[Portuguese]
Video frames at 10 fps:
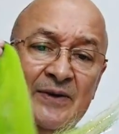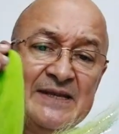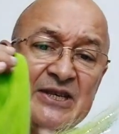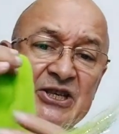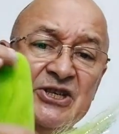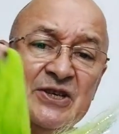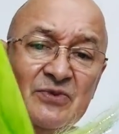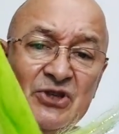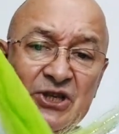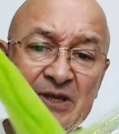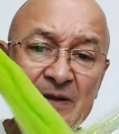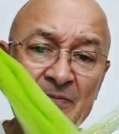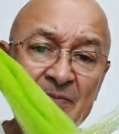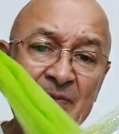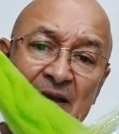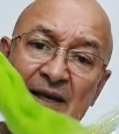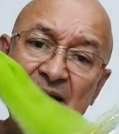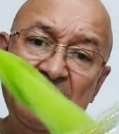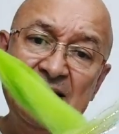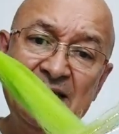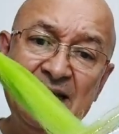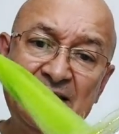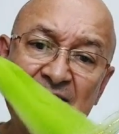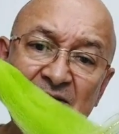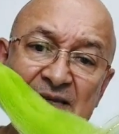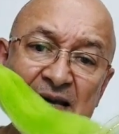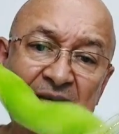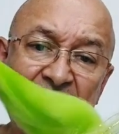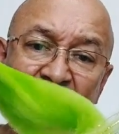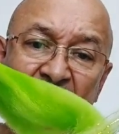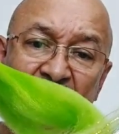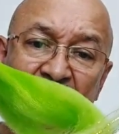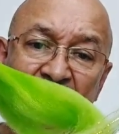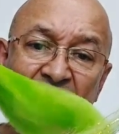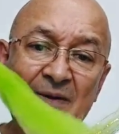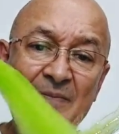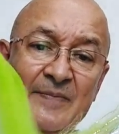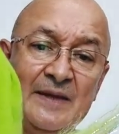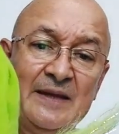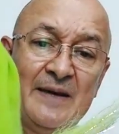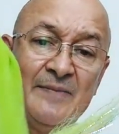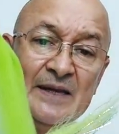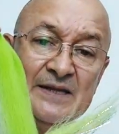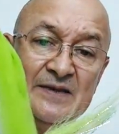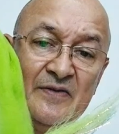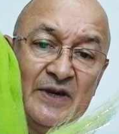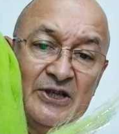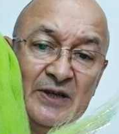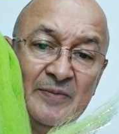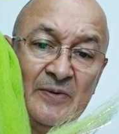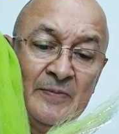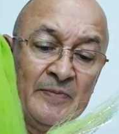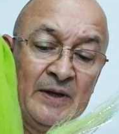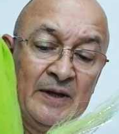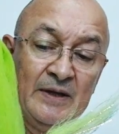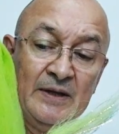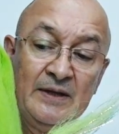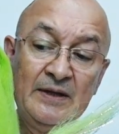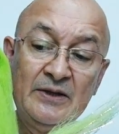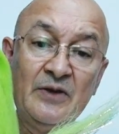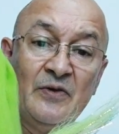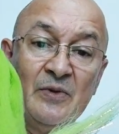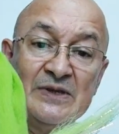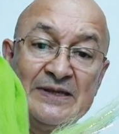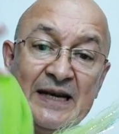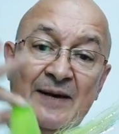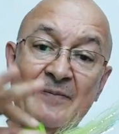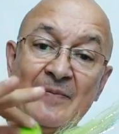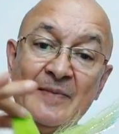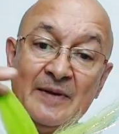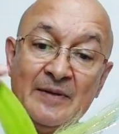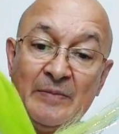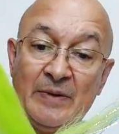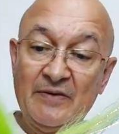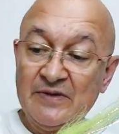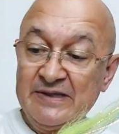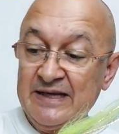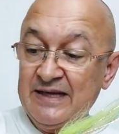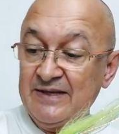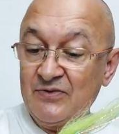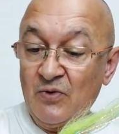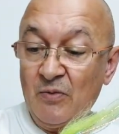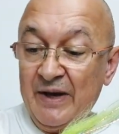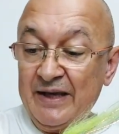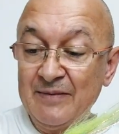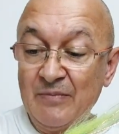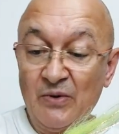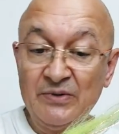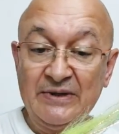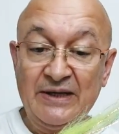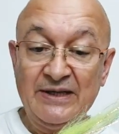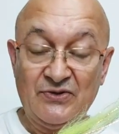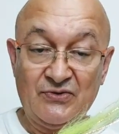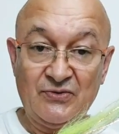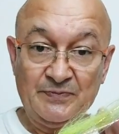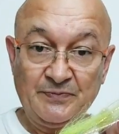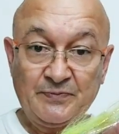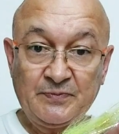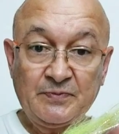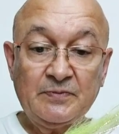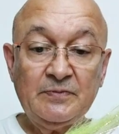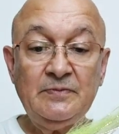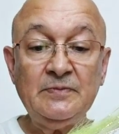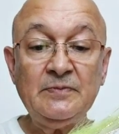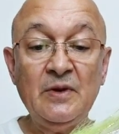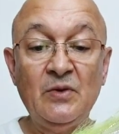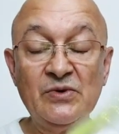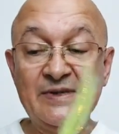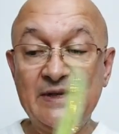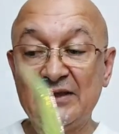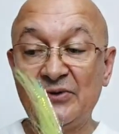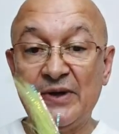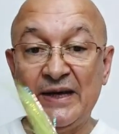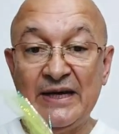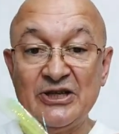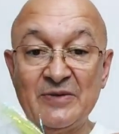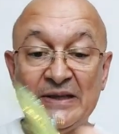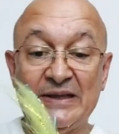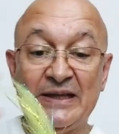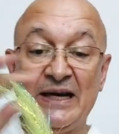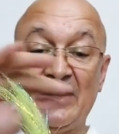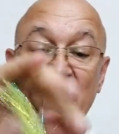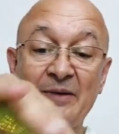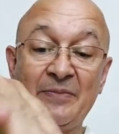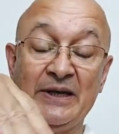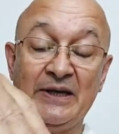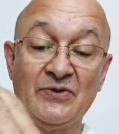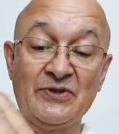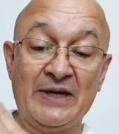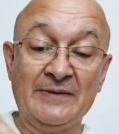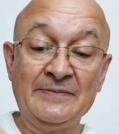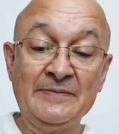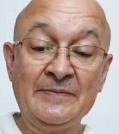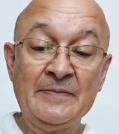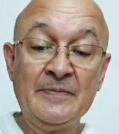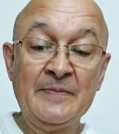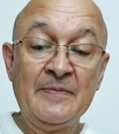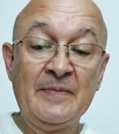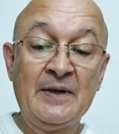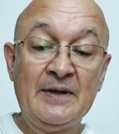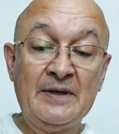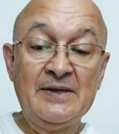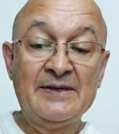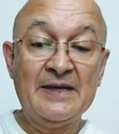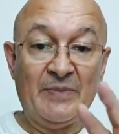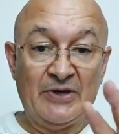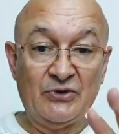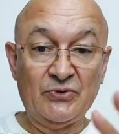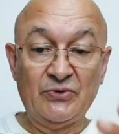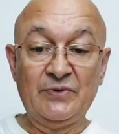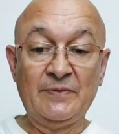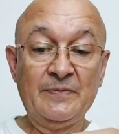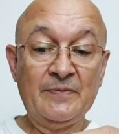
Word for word: Então esse a gente não tinha. Esse entra no site amanhã já, tá? Esse verde limão. Então eu vou mostrar para vocês como é que monta isso, usando este material e brilhos, tá? Simples de tudo.